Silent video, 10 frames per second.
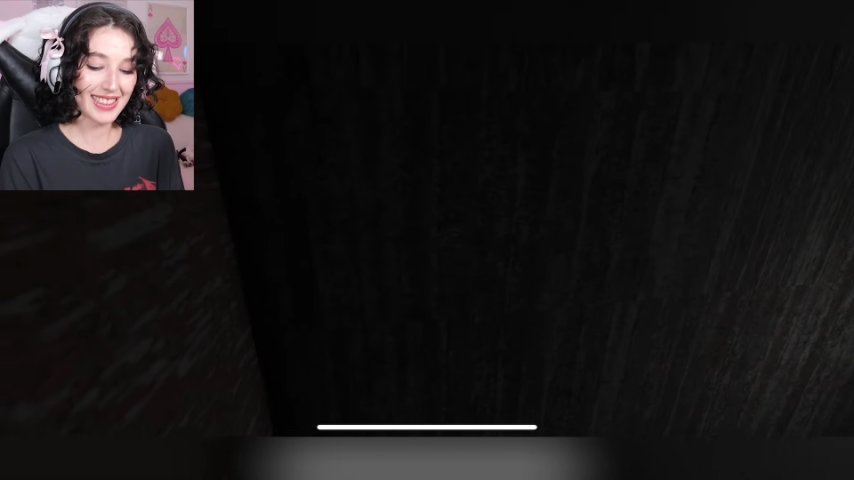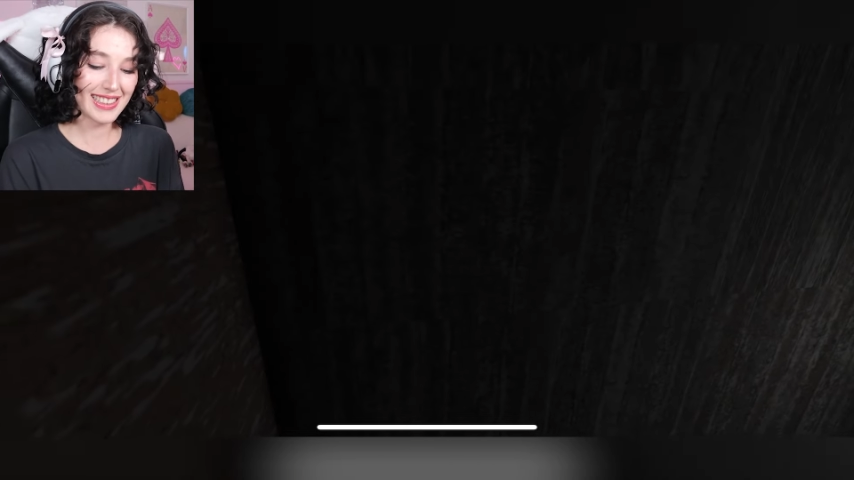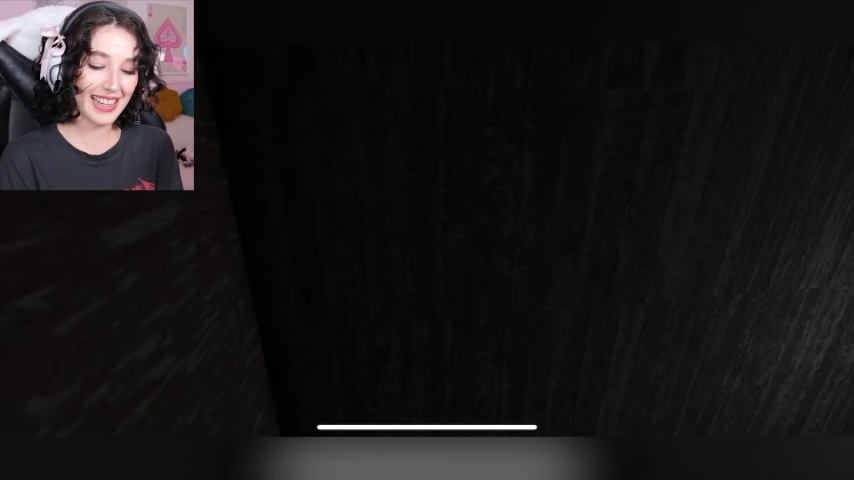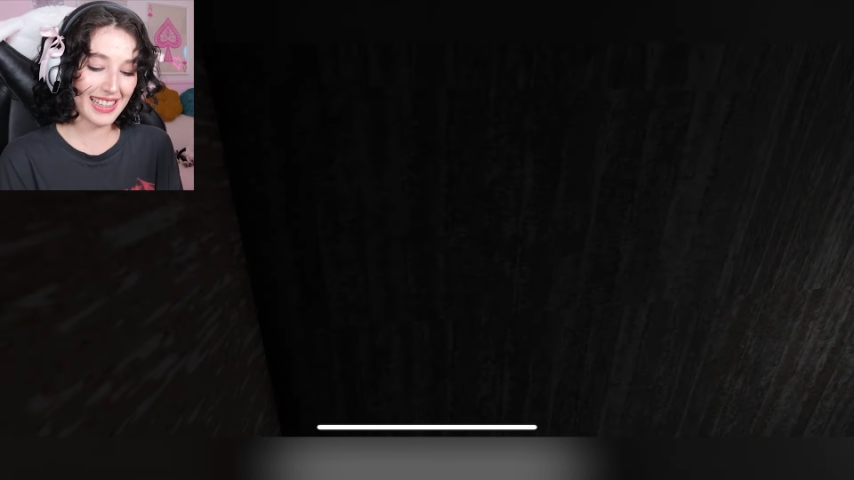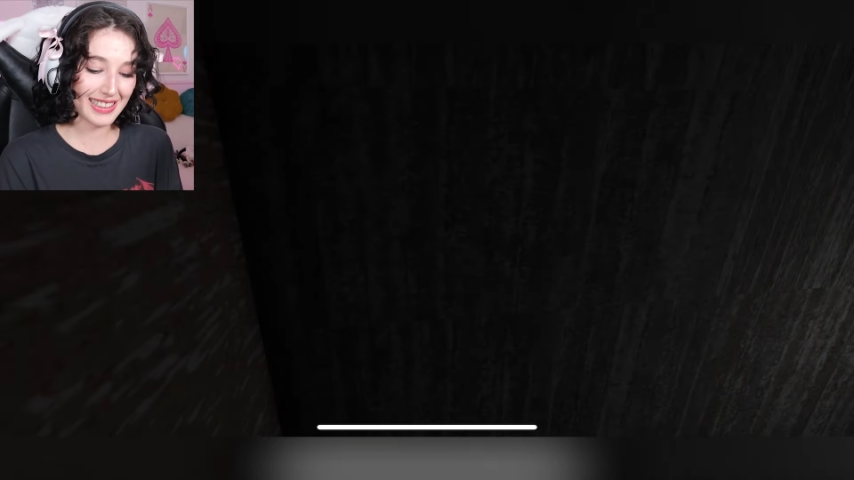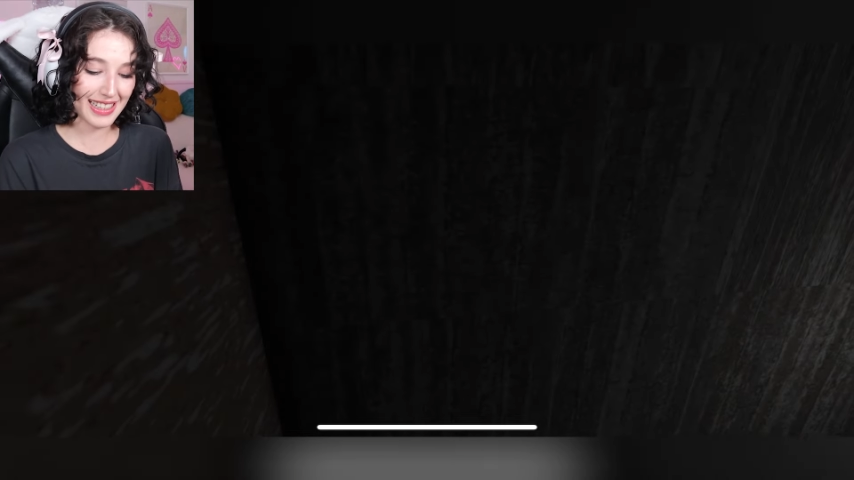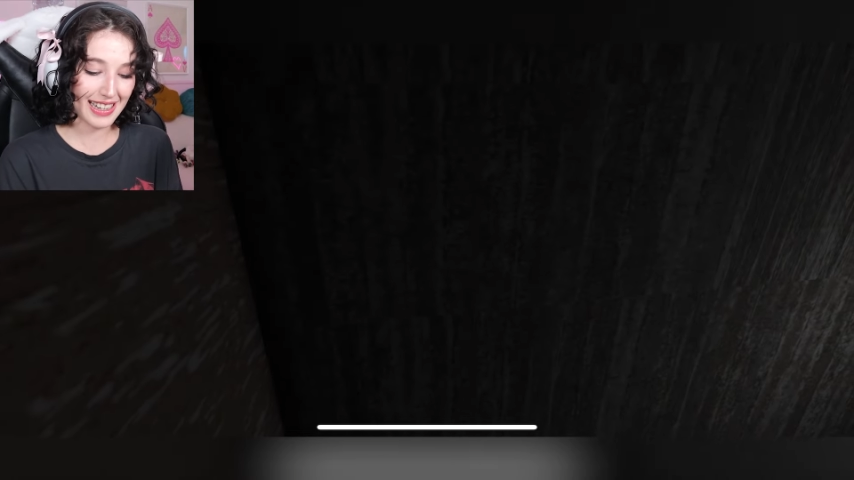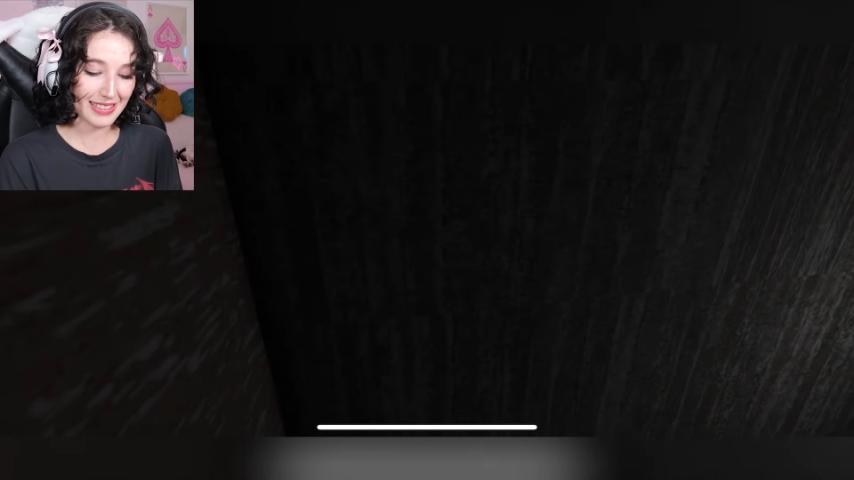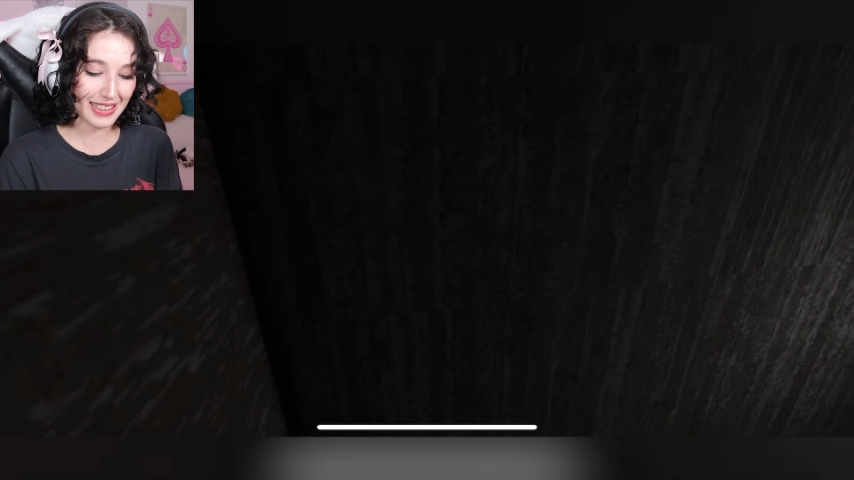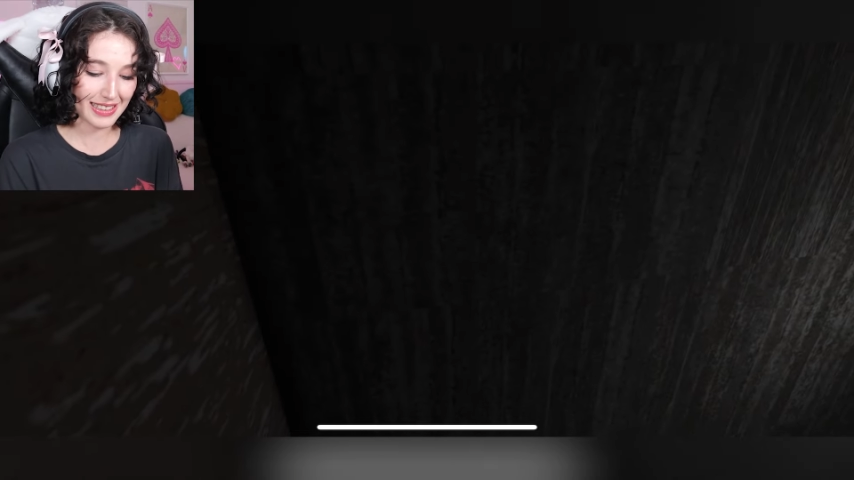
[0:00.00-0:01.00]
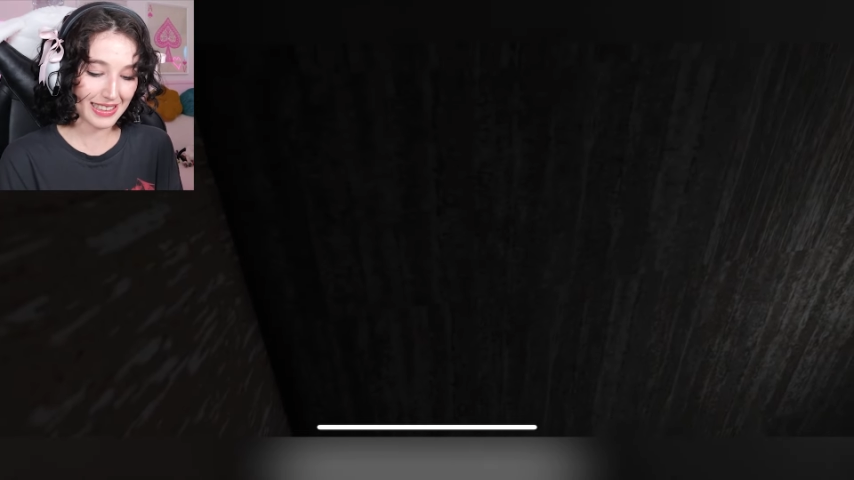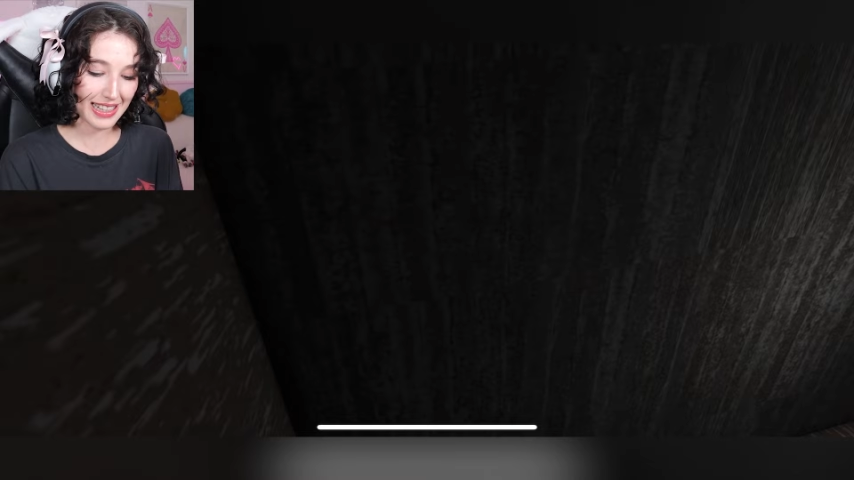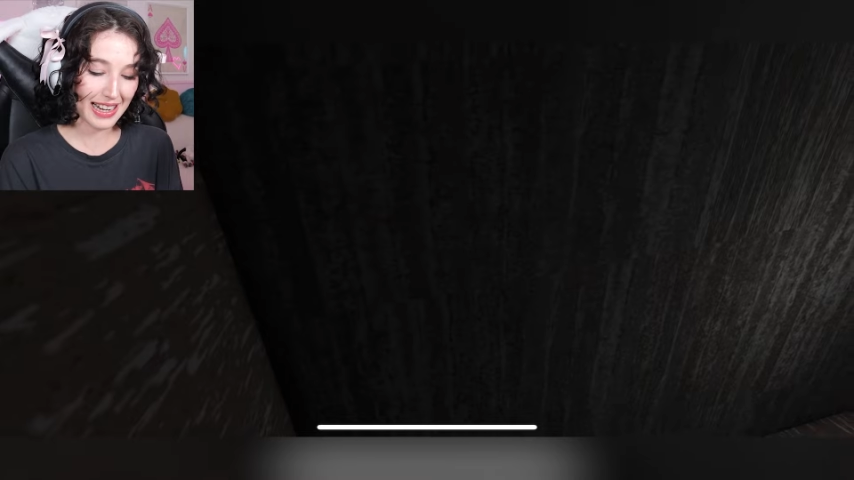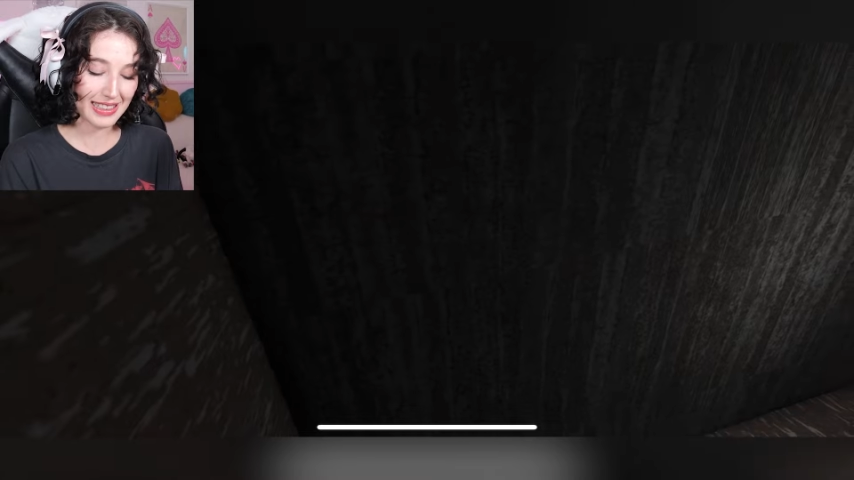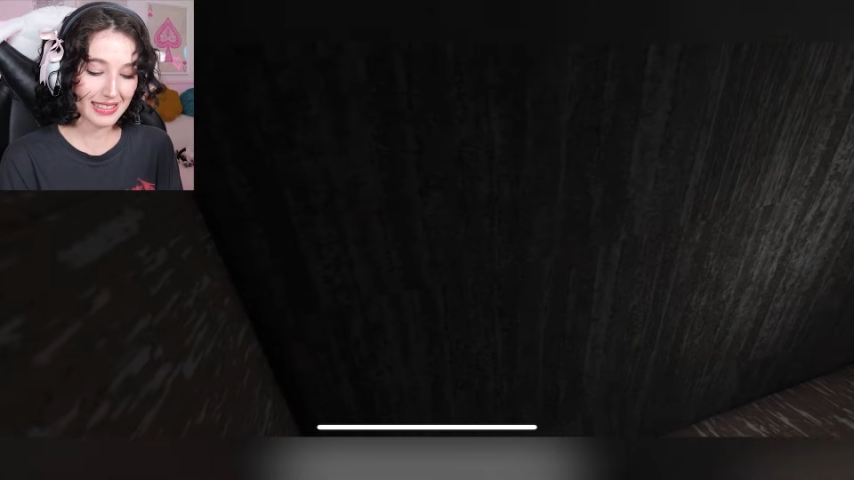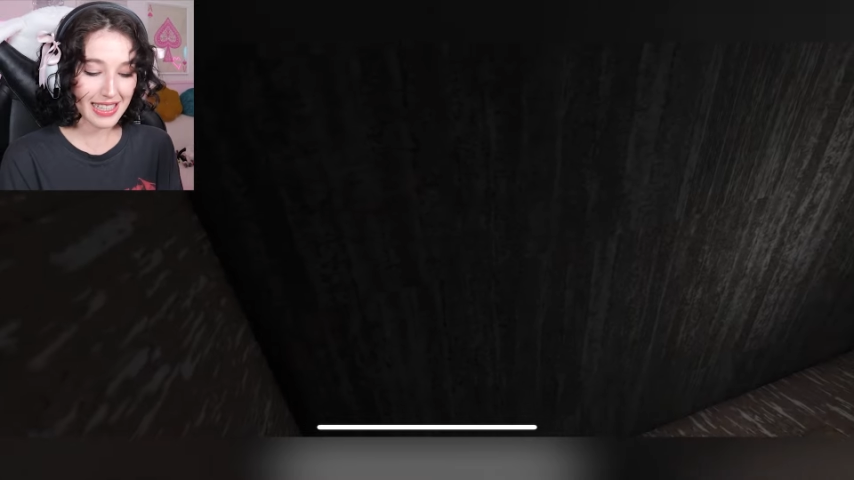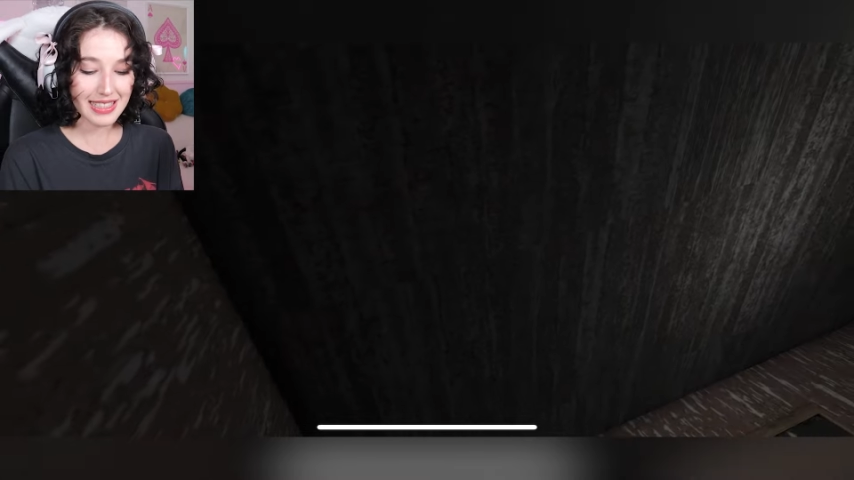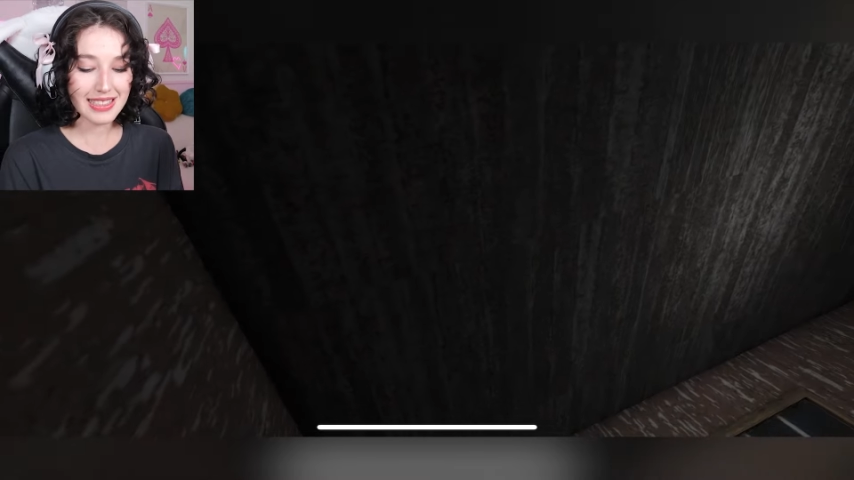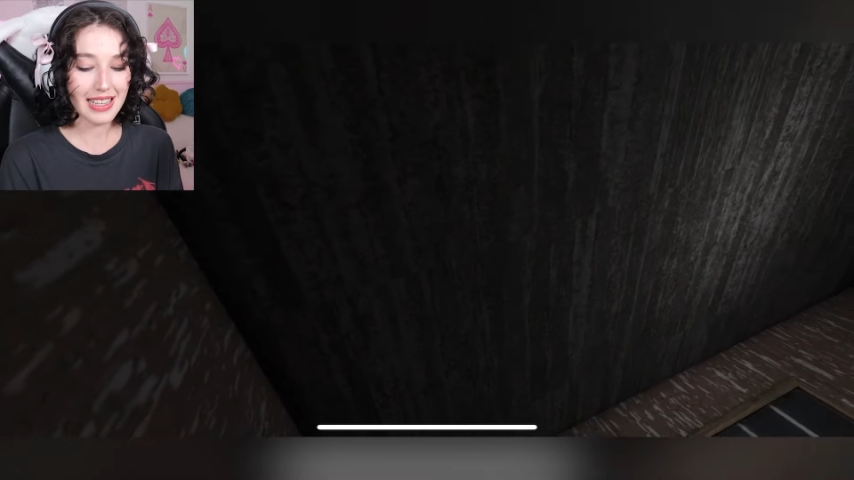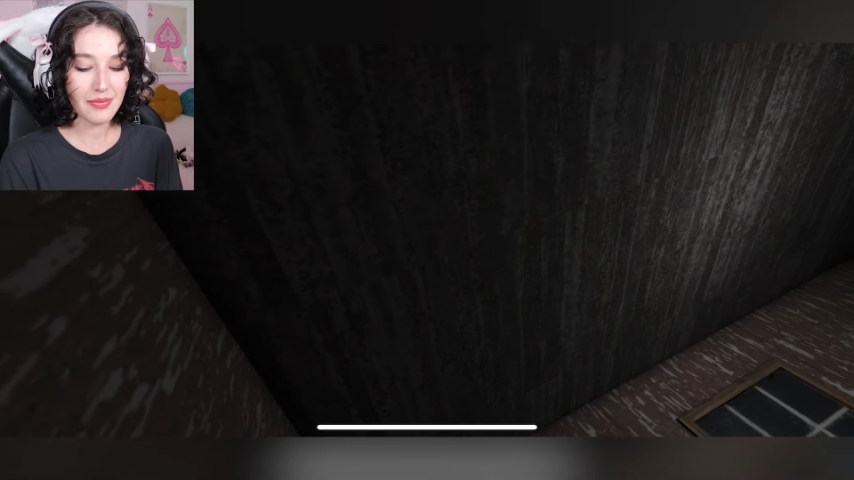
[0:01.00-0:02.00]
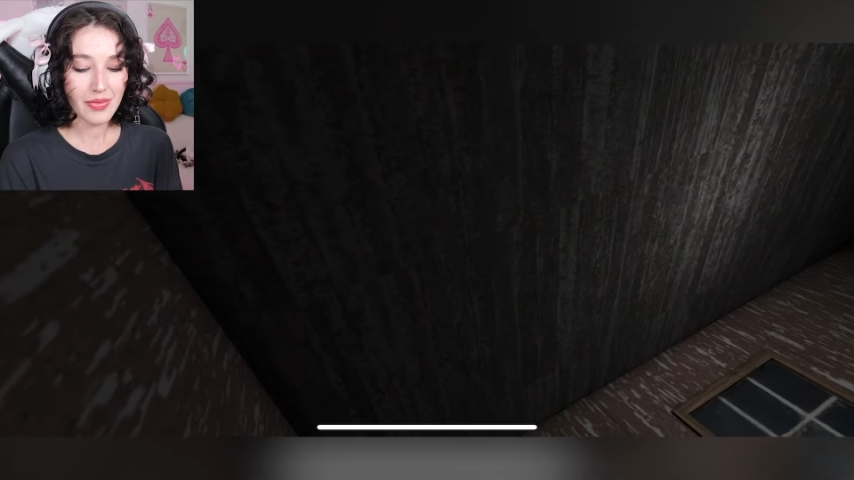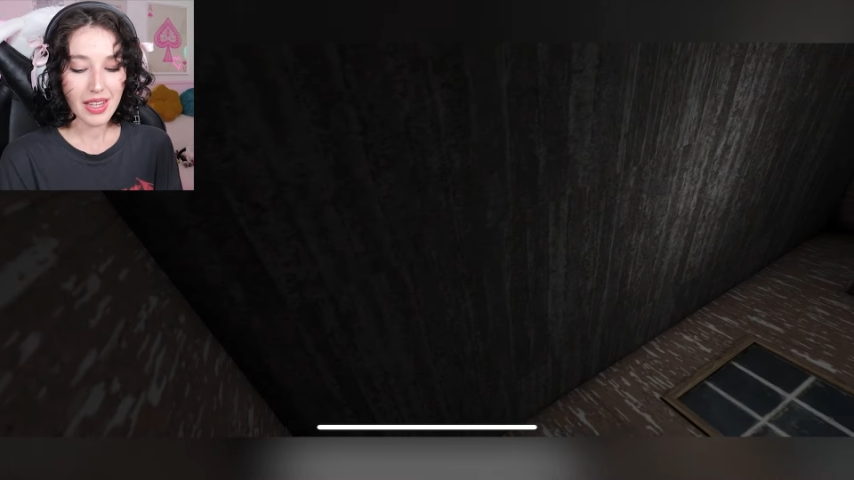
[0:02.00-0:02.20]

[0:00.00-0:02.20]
Yine aynı yerden ilerledik. Neyse.